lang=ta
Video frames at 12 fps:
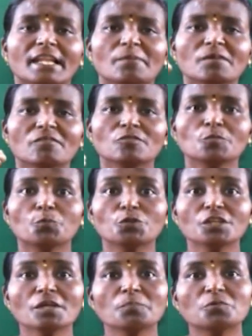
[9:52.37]
நமக்கு வந்து
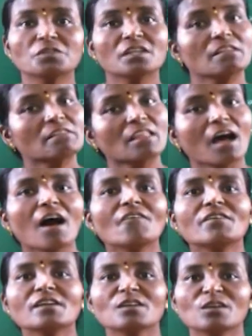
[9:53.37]
புதிய புதிய
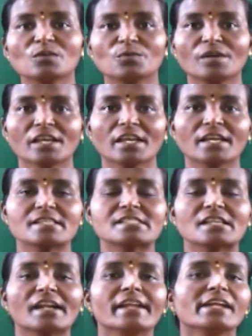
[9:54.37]
தாவரங்களுடைய
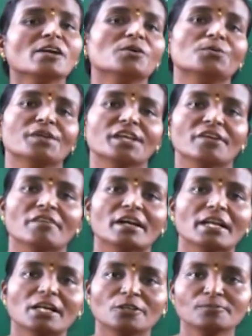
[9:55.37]
செடிகளுடைய
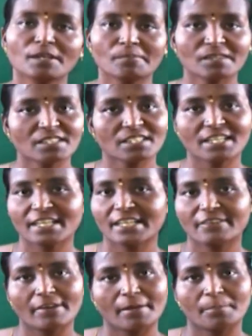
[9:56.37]
வகைகளும் நமக்கு
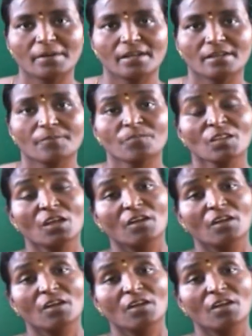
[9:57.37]
கிடைக்க வாய்ப்பாக இருக்குது